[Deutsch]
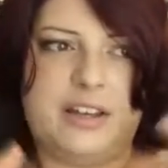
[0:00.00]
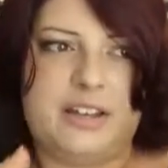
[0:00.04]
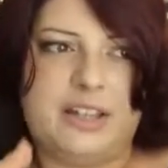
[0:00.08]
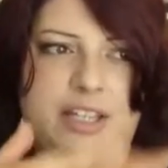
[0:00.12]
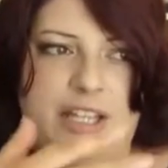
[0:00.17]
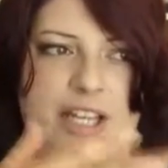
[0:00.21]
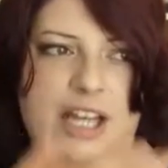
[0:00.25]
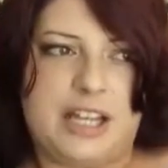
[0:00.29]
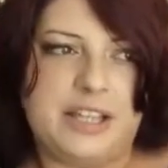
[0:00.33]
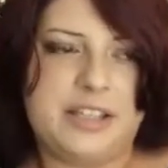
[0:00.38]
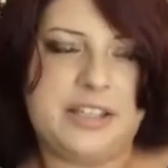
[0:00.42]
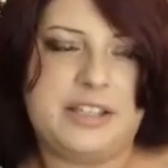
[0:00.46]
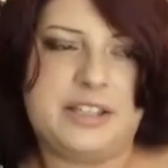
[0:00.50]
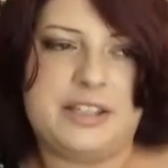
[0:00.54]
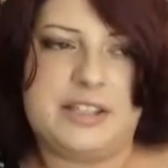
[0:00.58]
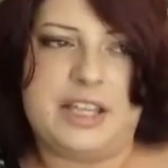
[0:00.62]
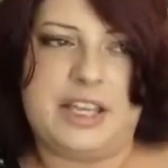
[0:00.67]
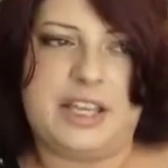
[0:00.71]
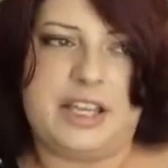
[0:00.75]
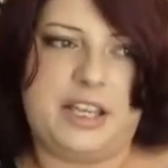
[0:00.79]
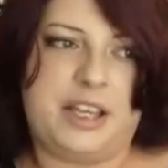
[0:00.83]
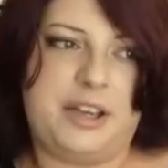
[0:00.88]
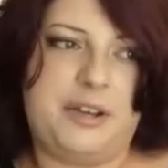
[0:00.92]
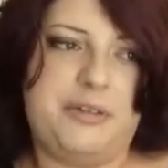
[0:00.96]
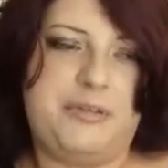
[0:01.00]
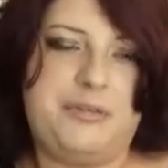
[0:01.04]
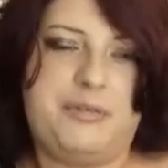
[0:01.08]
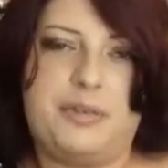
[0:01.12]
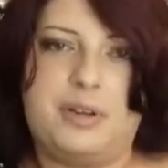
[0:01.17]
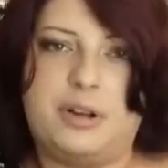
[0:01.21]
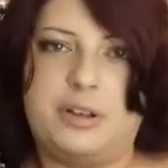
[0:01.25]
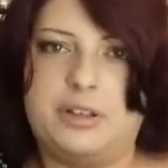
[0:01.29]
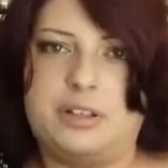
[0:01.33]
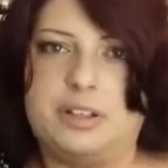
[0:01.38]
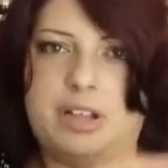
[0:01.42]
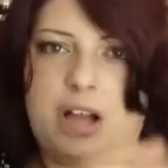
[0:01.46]
die ganze Serie
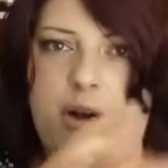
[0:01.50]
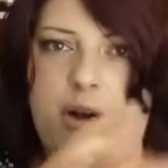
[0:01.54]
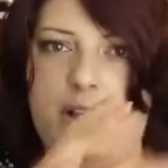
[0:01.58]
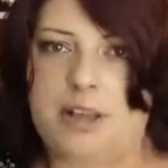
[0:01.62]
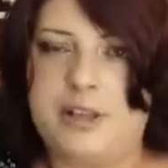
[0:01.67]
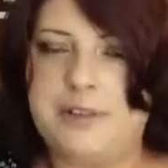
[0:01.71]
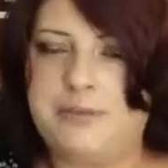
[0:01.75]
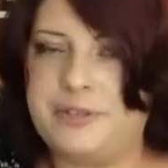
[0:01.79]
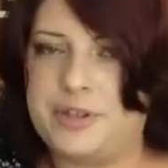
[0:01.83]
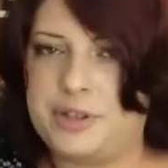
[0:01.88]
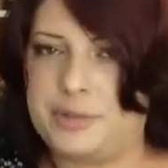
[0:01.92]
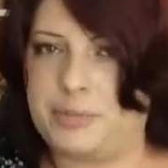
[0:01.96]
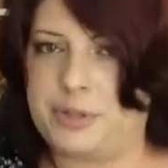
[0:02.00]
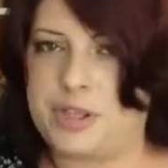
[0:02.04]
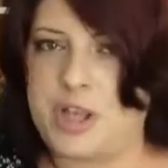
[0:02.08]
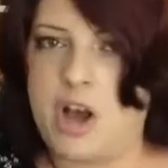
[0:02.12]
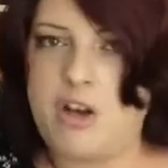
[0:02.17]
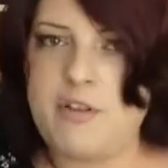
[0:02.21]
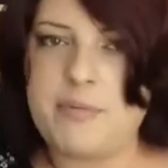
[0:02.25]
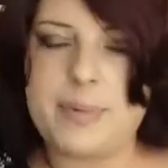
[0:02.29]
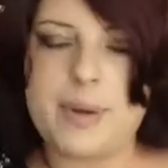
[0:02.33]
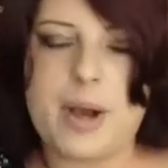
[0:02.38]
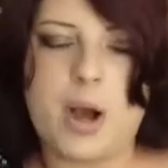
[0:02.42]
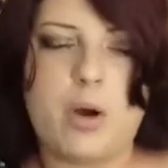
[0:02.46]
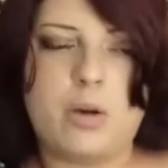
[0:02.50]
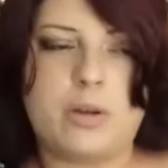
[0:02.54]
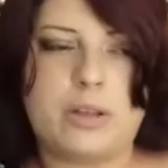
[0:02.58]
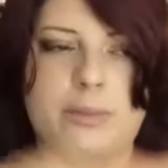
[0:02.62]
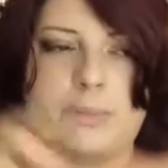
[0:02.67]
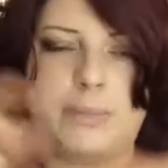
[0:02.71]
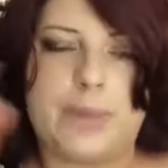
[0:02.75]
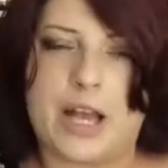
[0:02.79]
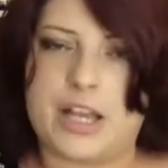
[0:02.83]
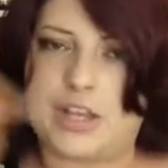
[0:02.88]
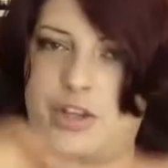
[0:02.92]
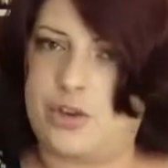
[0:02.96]
von Hilfe, ich muss aufbrauchen,
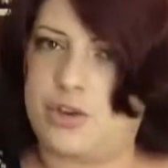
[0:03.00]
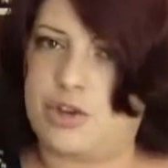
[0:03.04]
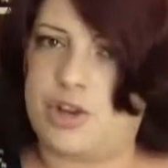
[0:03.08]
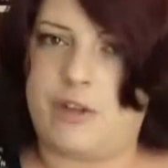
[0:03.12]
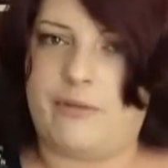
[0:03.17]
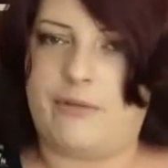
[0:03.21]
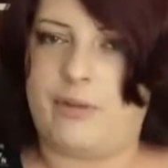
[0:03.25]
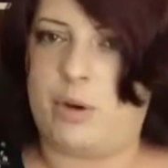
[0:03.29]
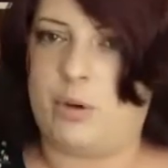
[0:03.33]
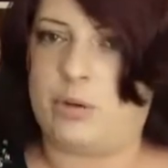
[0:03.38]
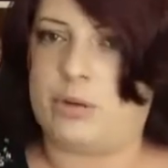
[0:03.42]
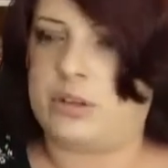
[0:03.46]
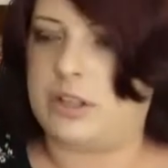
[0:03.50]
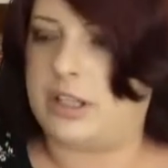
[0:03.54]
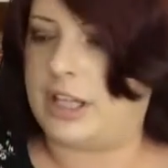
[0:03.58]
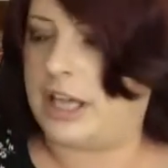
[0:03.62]
packe ich euch einfach unten